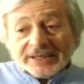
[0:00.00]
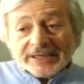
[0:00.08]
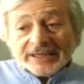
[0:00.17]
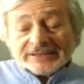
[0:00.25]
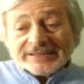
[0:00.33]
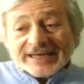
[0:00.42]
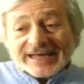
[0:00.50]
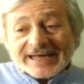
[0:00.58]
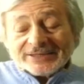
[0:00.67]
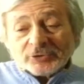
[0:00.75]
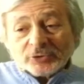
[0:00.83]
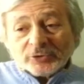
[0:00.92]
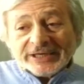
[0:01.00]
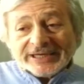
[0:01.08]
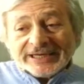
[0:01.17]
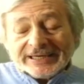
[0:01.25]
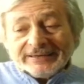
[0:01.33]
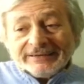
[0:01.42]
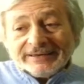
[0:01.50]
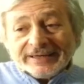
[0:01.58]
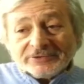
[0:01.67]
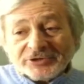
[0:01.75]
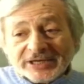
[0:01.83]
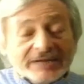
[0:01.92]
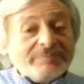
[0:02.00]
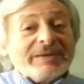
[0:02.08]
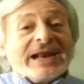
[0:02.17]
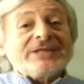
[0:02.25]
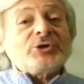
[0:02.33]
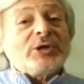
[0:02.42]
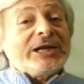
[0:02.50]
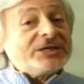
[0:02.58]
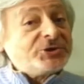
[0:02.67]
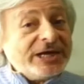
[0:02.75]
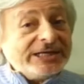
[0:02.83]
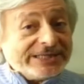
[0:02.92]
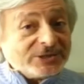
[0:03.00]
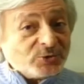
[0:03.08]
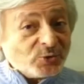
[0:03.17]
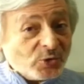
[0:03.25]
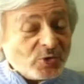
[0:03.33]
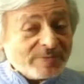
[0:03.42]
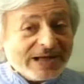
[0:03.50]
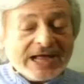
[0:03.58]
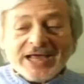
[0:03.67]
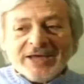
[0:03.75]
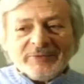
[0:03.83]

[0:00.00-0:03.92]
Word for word: che il teatro era, c'era l'imbarazzo della scelta su Roma,